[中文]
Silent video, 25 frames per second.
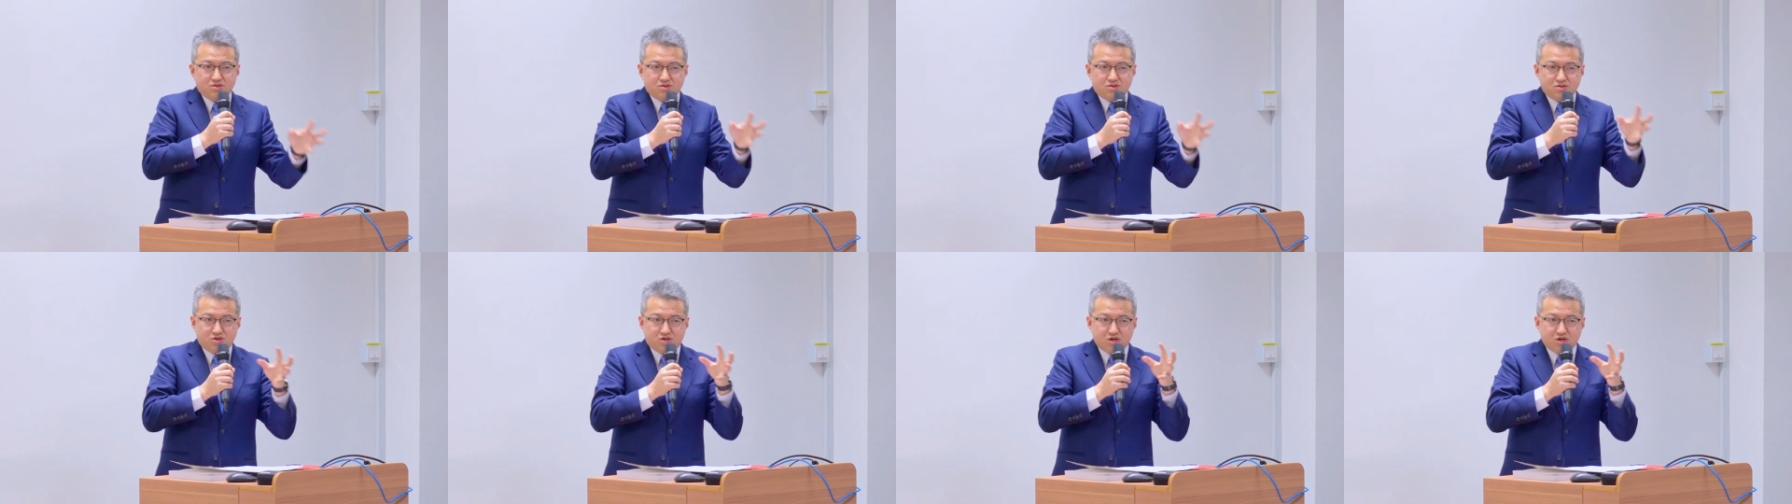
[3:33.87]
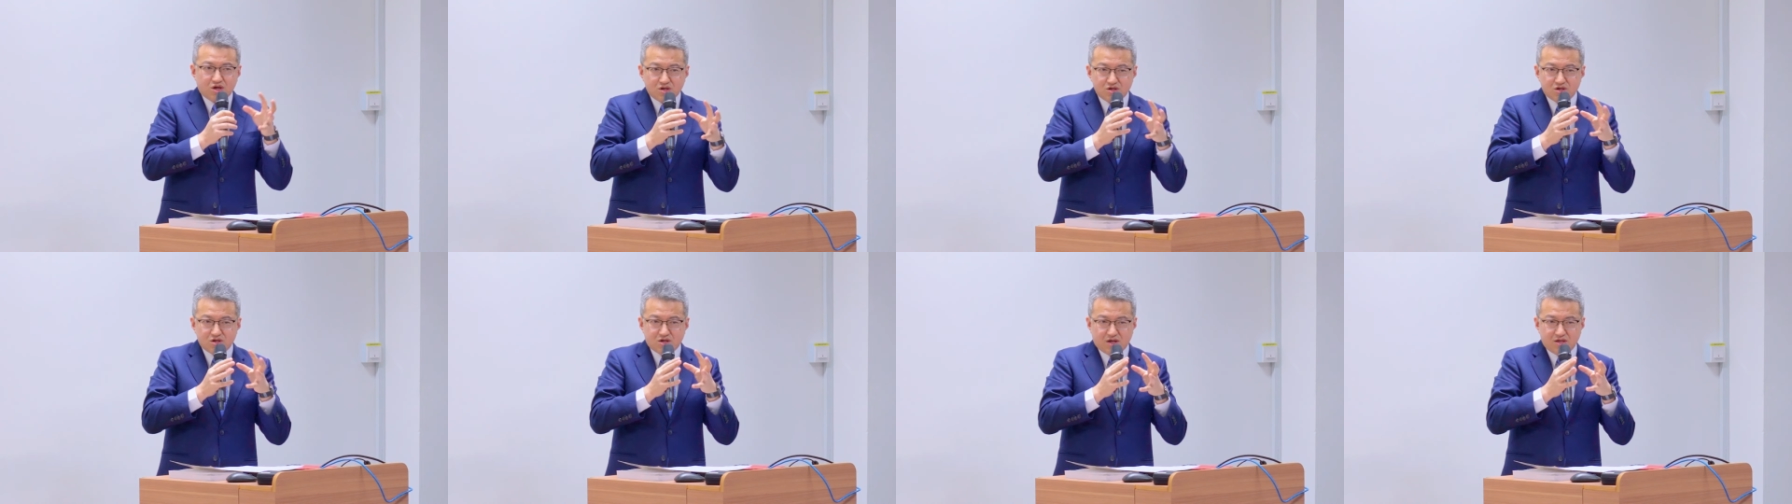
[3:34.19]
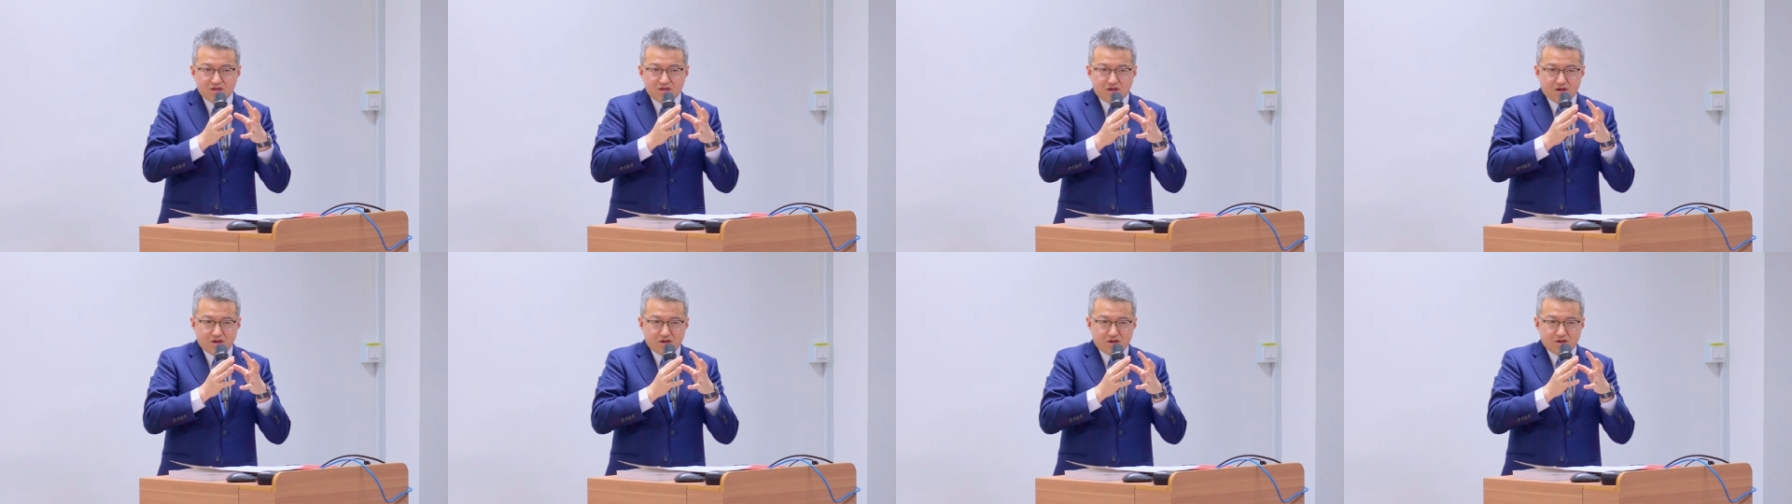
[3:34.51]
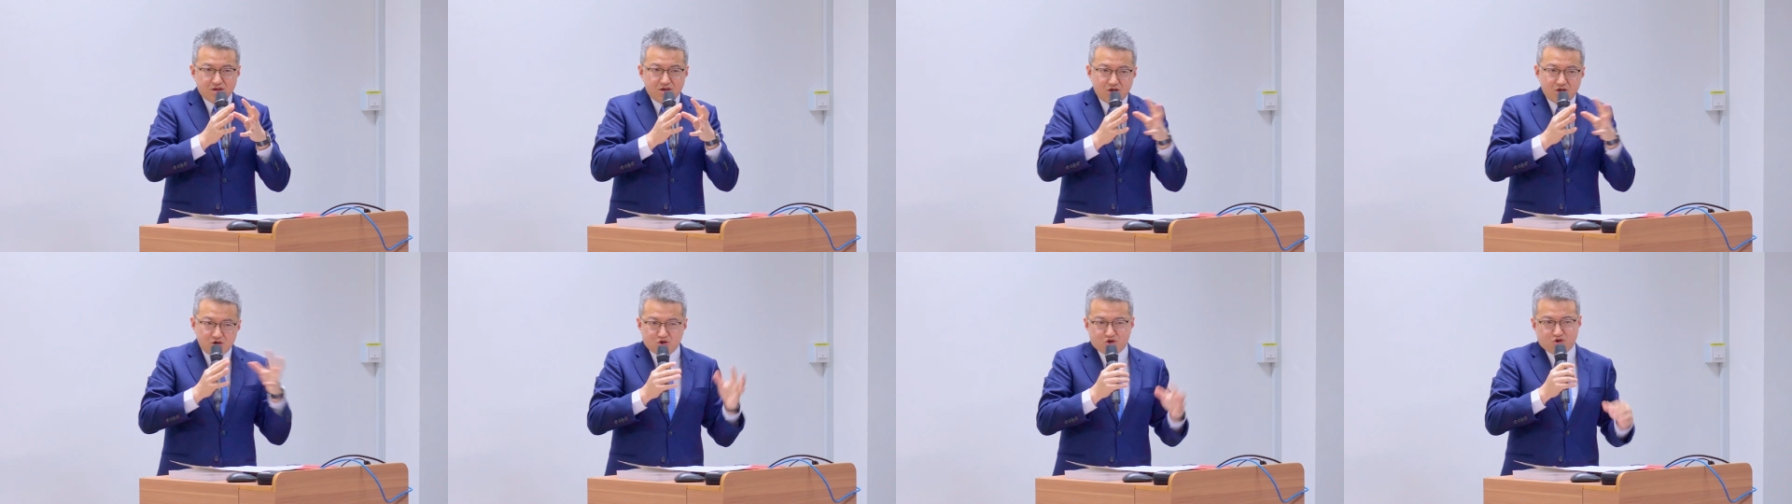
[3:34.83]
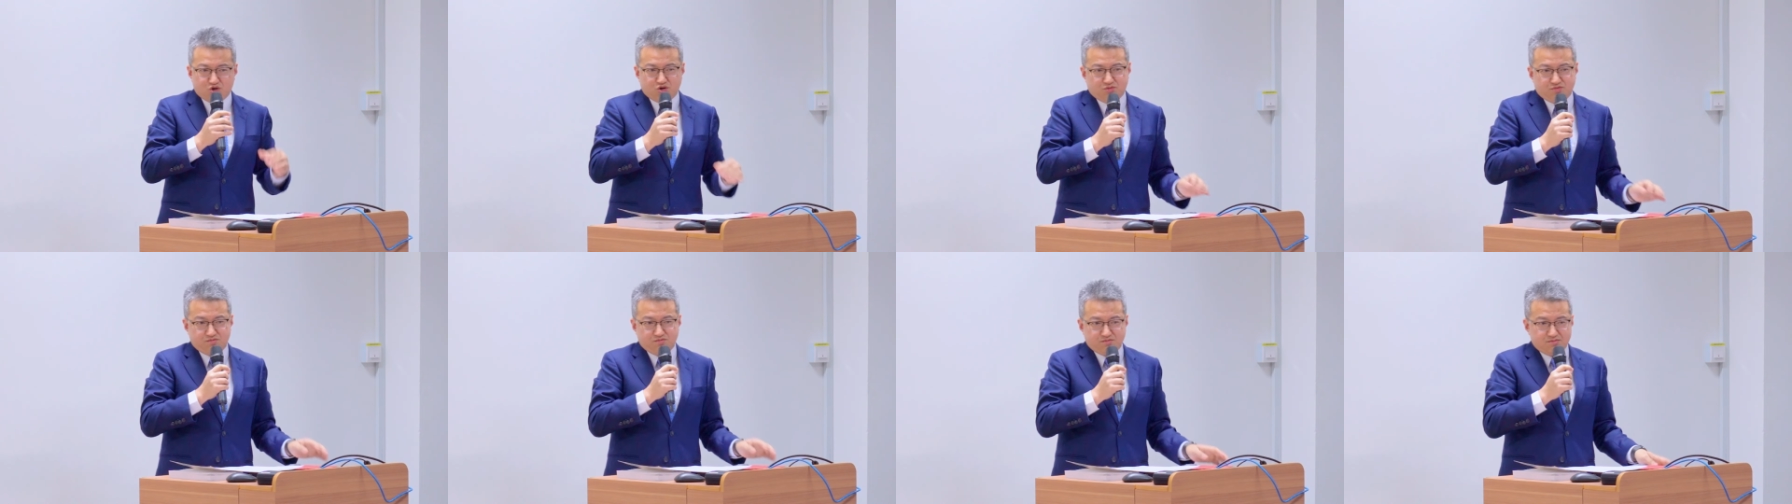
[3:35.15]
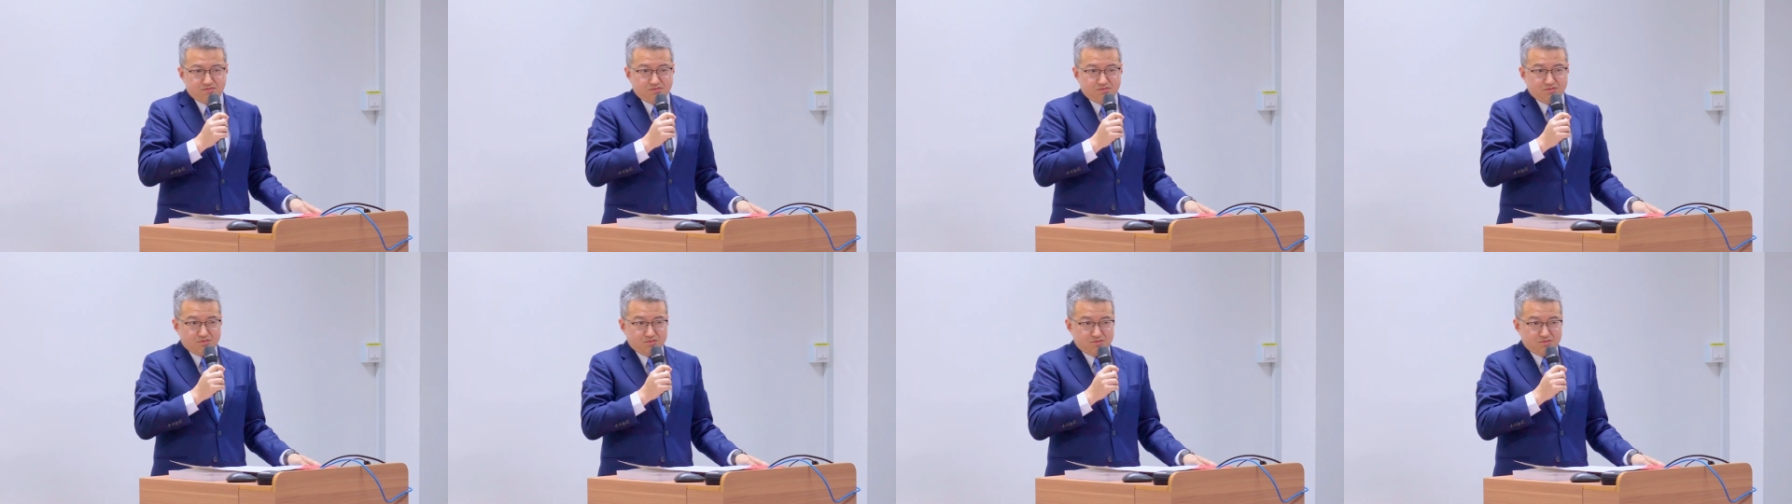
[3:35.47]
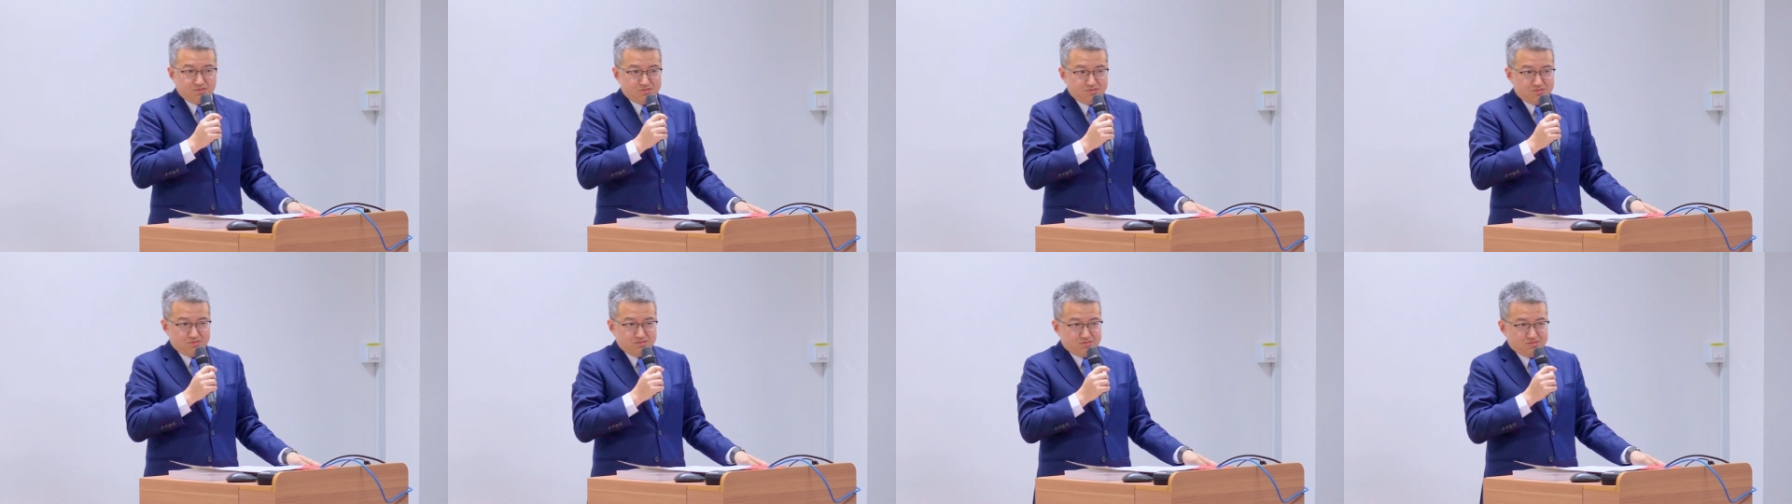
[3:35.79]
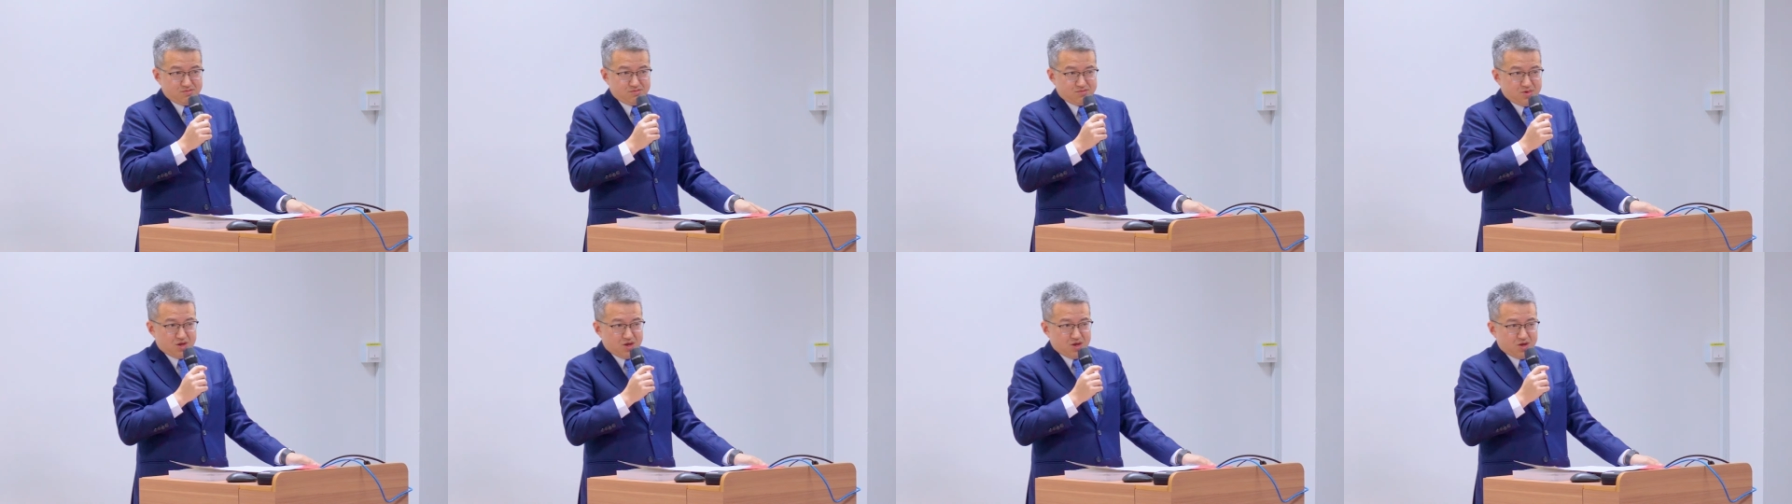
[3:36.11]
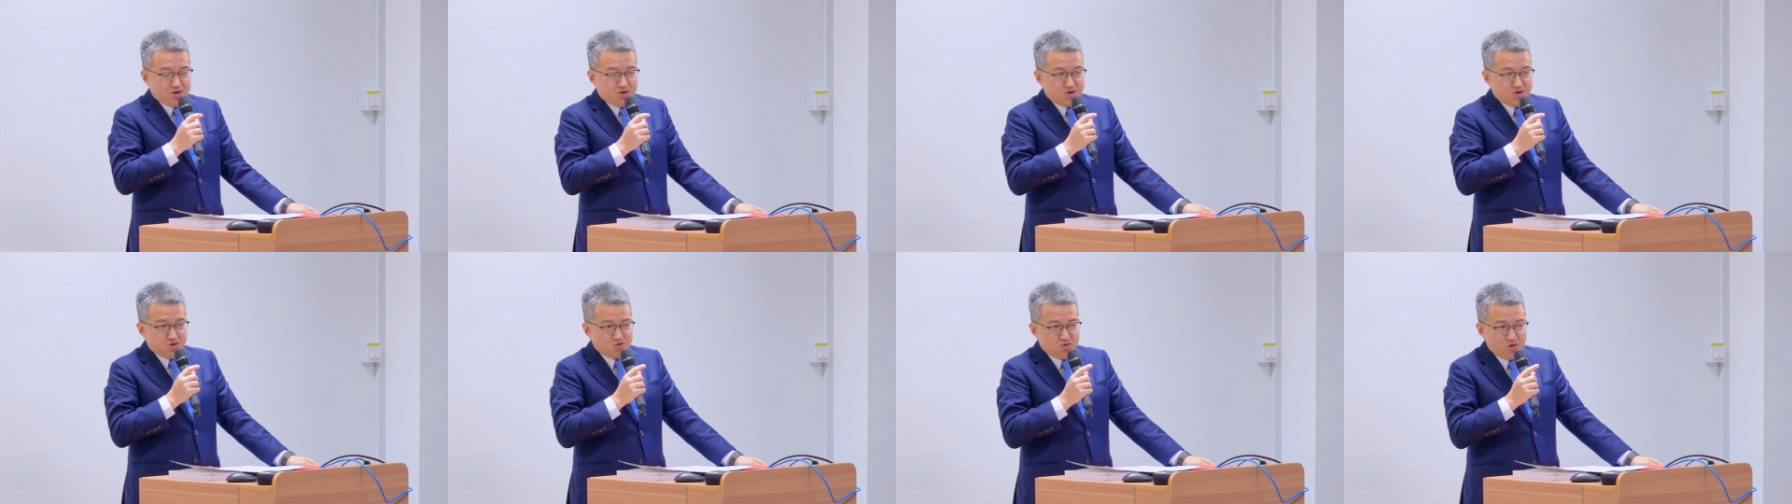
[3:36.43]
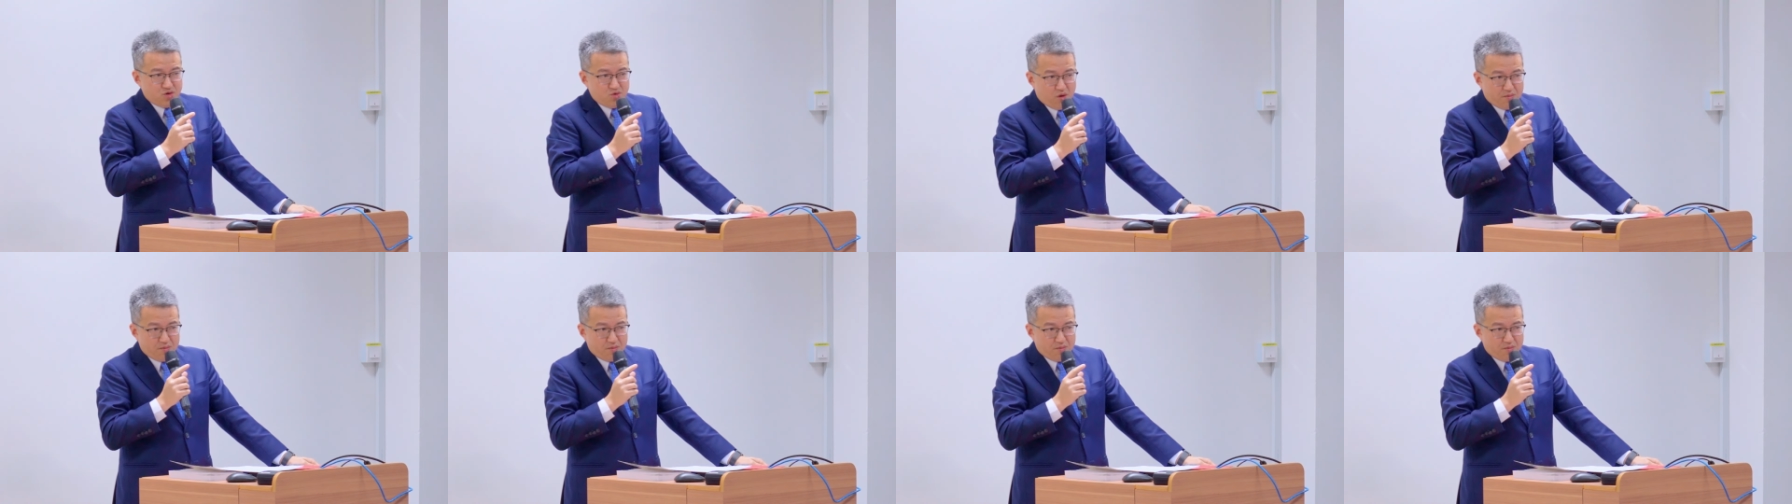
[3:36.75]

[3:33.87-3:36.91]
形成的意识，所以